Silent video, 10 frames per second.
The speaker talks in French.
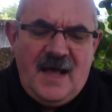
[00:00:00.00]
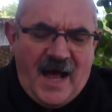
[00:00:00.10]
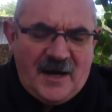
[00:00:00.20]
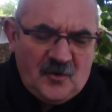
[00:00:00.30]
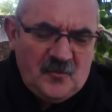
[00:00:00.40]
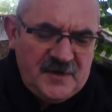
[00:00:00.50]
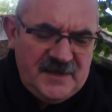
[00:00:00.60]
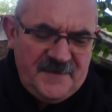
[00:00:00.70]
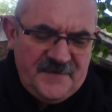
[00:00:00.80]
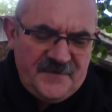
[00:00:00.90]
Alors oui,
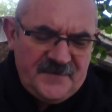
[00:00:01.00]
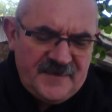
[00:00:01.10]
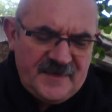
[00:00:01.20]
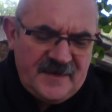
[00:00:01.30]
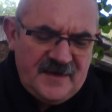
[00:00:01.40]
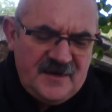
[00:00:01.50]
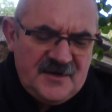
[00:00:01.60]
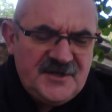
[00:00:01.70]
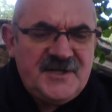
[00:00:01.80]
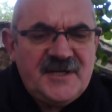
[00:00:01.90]

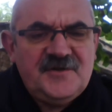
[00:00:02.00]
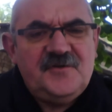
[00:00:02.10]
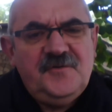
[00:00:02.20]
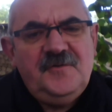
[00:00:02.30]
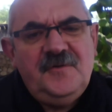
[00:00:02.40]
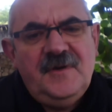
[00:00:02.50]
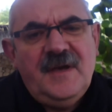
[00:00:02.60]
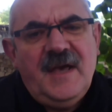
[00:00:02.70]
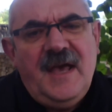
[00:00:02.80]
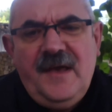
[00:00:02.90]
Jésus
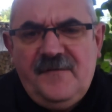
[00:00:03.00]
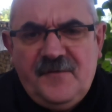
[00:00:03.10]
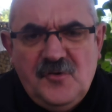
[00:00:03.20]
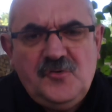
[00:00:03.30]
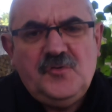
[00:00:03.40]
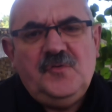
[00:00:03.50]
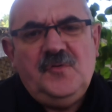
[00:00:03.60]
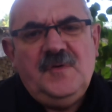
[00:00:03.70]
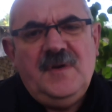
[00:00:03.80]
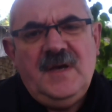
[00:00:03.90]
est venu
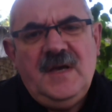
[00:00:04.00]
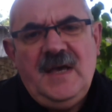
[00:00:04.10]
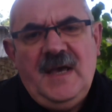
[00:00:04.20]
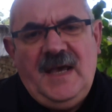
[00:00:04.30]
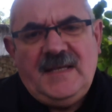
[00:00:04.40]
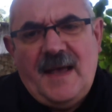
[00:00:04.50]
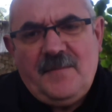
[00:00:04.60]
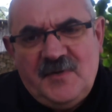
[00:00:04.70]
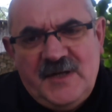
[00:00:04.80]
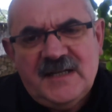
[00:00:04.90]

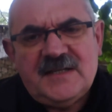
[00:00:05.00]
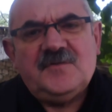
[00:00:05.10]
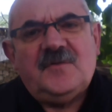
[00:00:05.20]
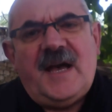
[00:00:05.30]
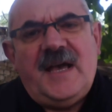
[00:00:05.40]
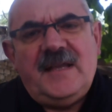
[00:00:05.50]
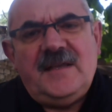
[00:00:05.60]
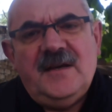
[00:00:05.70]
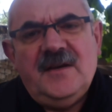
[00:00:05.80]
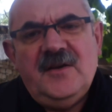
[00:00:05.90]
établir son
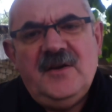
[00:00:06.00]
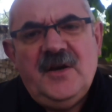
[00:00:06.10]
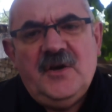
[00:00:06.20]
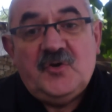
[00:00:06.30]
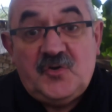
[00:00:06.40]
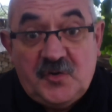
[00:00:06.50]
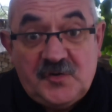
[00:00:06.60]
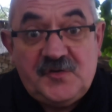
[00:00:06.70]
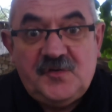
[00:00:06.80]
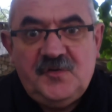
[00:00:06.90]
règne sur
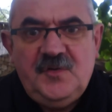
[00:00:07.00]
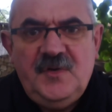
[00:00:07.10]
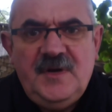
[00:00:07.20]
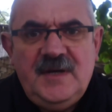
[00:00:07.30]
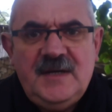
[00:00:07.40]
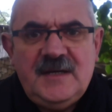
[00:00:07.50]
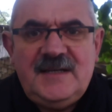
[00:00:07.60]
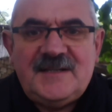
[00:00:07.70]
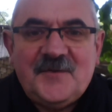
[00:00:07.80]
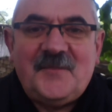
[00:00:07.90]
ceux qui sont